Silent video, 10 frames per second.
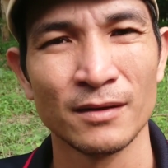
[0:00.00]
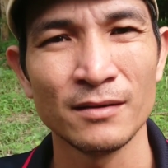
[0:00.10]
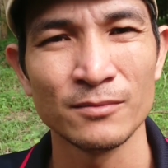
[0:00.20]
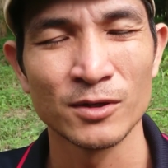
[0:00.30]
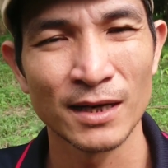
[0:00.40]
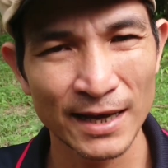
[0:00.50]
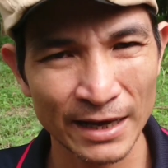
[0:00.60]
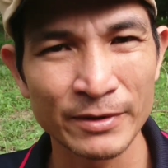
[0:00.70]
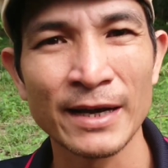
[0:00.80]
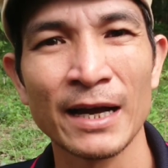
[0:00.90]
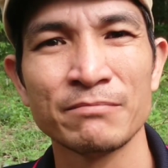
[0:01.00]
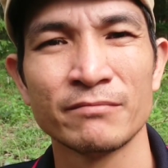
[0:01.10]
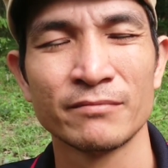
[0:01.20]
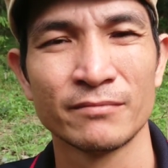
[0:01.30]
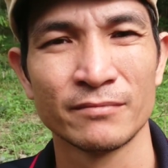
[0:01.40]
đó mọi người lấy 20 gram
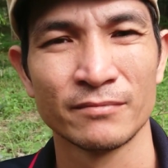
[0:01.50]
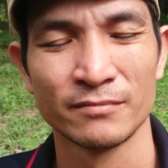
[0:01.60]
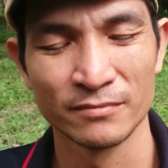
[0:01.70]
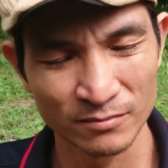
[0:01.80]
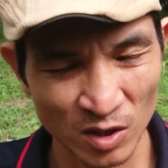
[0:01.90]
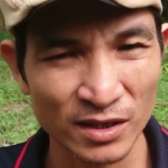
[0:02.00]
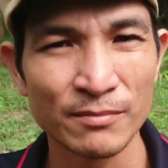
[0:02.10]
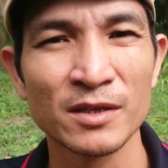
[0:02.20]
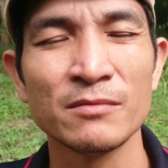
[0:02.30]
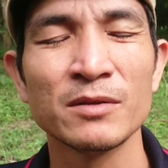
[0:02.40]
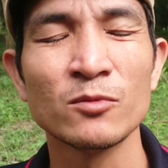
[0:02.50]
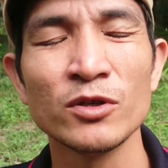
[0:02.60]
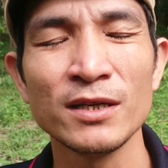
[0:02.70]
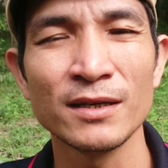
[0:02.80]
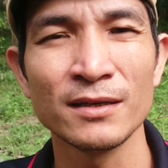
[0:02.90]
bỏ thêm nửa miếng
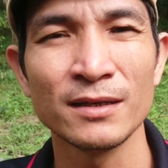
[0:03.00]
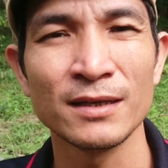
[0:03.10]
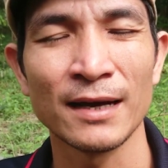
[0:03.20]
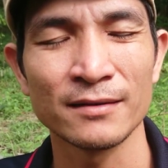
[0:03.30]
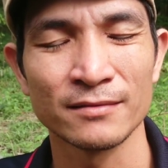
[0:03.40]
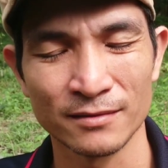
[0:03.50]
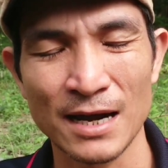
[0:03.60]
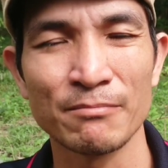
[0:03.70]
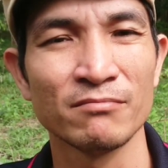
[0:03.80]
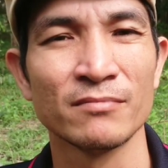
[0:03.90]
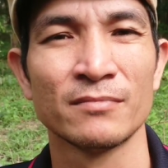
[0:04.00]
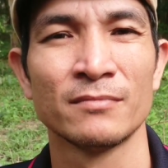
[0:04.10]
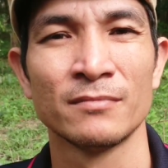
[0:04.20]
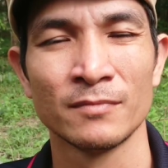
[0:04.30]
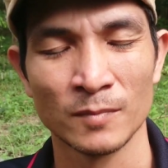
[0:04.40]
muối ờ, ăn đâm
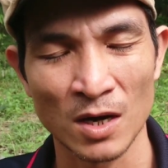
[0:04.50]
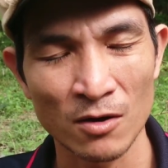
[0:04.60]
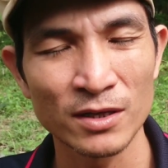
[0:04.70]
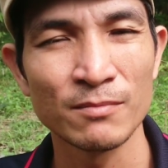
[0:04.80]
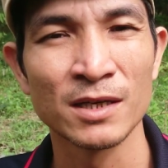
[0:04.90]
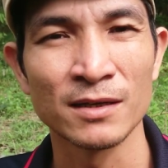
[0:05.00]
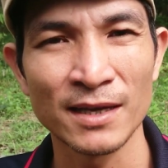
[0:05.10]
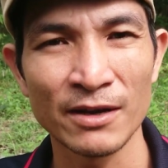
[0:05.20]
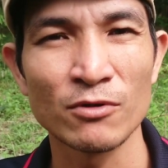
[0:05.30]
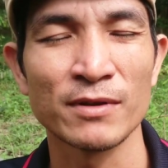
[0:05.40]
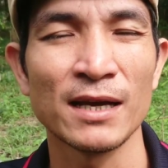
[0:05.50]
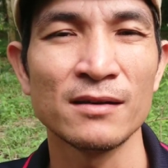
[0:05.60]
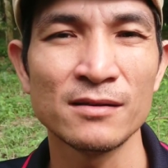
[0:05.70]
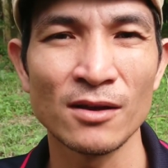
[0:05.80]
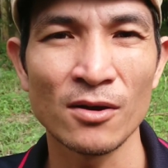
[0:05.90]
đổ thêm nửa chén một
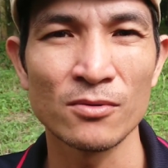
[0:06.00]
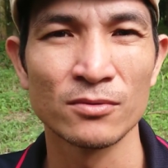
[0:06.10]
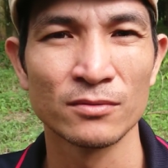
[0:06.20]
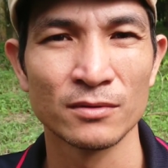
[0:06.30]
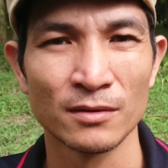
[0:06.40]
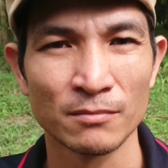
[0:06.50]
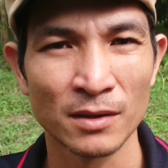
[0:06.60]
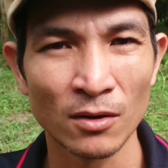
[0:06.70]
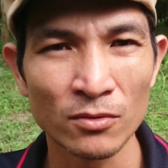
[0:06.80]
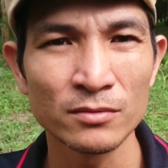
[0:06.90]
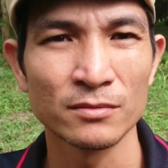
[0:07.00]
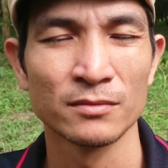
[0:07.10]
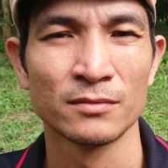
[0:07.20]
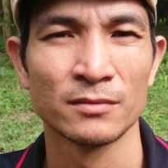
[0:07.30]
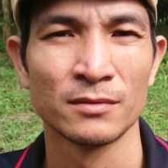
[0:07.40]
chén nước vô mình uống
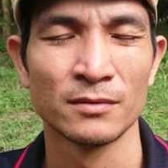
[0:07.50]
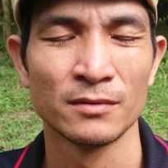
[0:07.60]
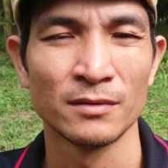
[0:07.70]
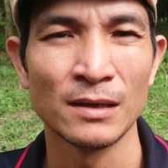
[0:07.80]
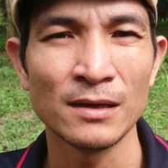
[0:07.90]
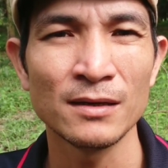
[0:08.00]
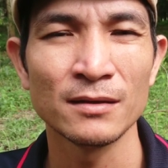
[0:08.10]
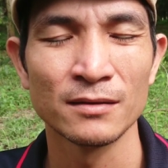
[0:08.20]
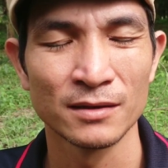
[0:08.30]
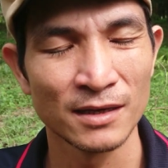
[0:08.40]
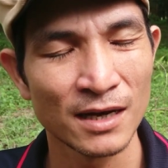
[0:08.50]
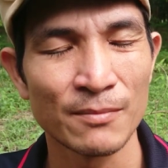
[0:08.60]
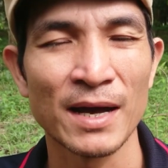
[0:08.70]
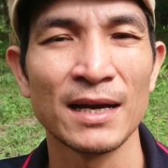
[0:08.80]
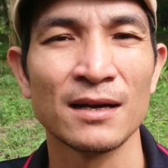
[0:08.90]
đó chia
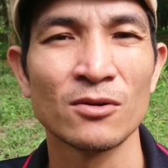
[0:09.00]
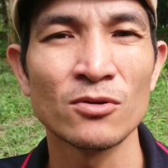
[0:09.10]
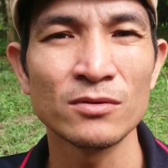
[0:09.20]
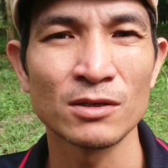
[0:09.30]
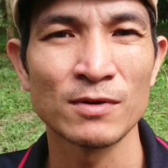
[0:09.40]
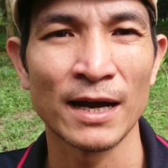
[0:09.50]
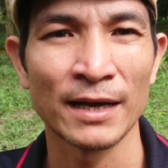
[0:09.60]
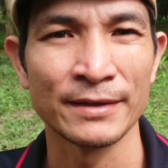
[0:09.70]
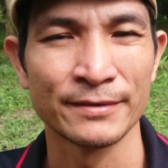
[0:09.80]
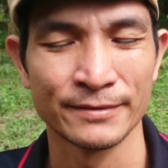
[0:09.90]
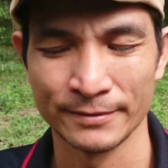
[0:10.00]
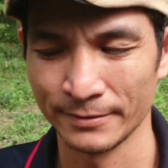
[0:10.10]
làm hai lần uống trong ngày